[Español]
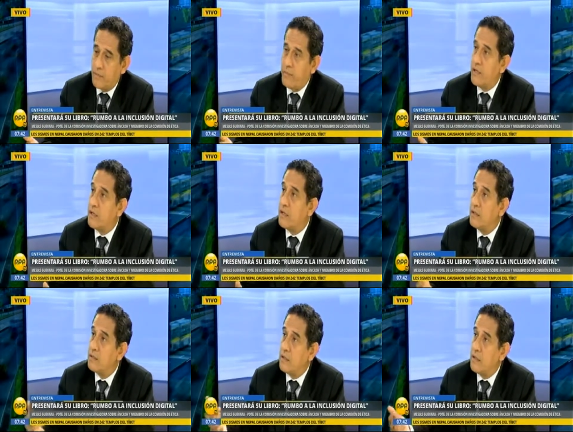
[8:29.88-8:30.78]
Pérez
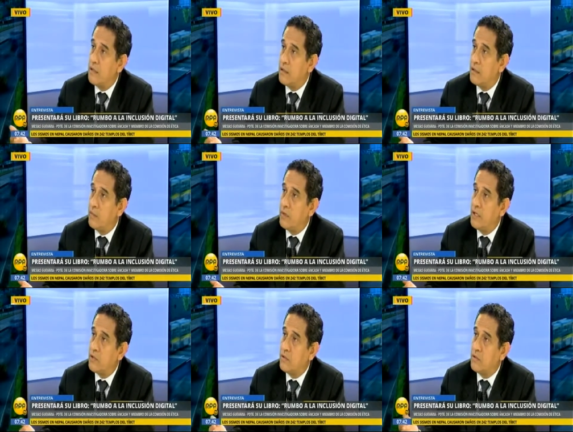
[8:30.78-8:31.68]
Reyes de
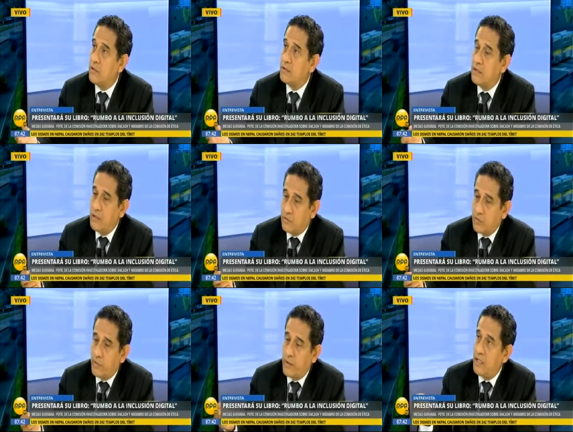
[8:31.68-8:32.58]
Telecomunicaciones
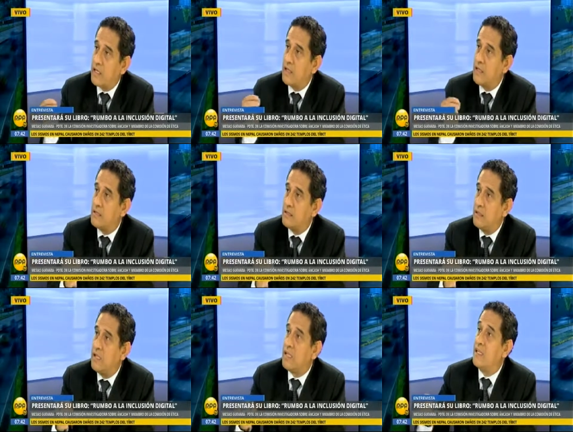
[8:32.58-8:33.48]
sobre la red
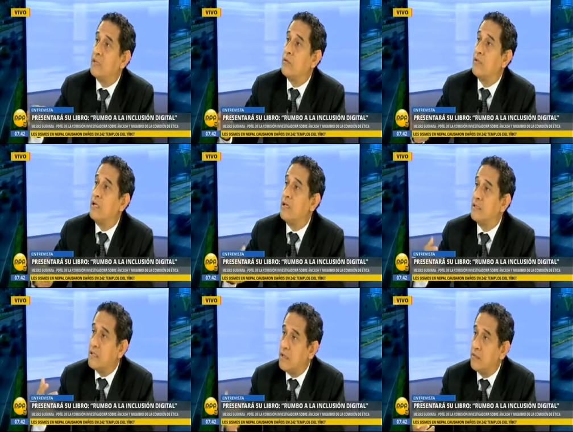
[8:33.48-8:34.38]
la red nacional del
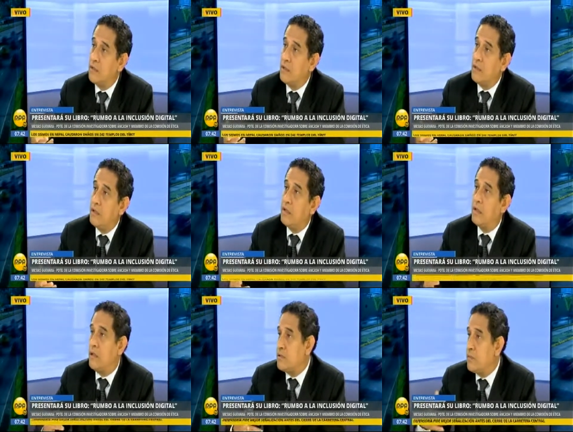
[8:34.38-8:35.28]
Estado
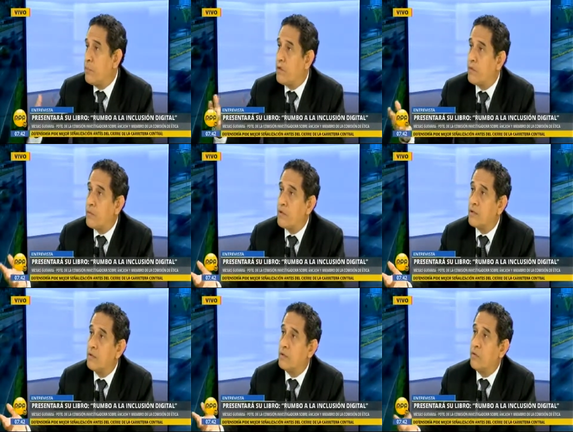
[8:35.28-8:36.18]
y así por,
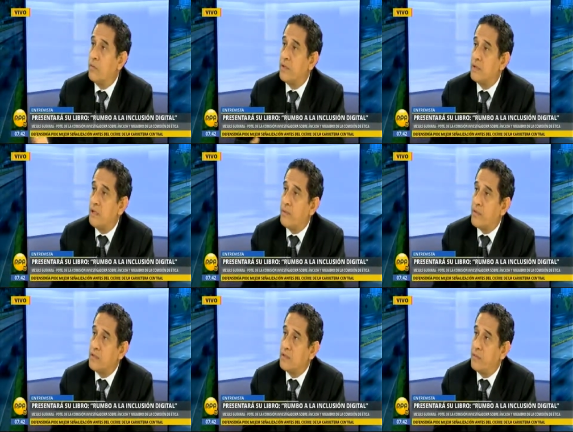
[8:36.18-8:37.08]
decir nombres que han
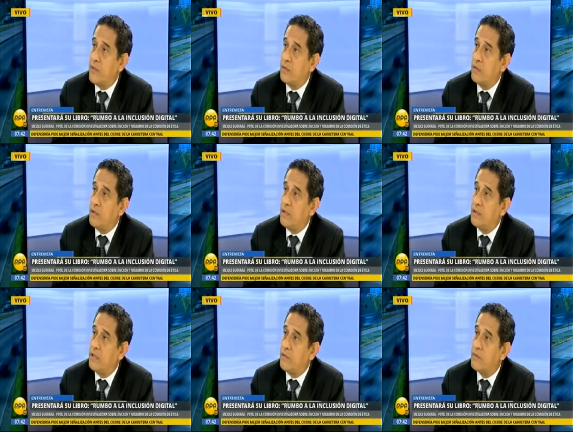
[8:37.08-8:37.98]
participado en
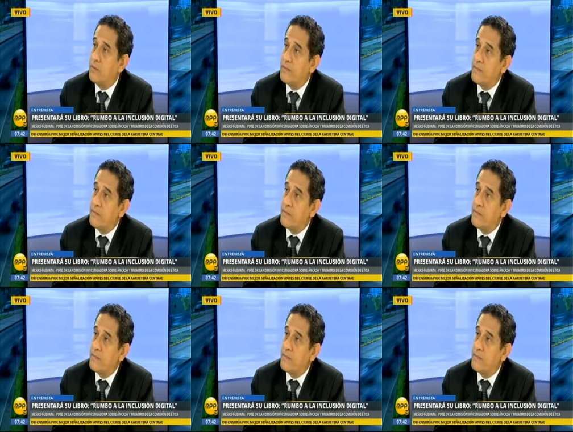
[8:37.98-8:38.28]
este libro.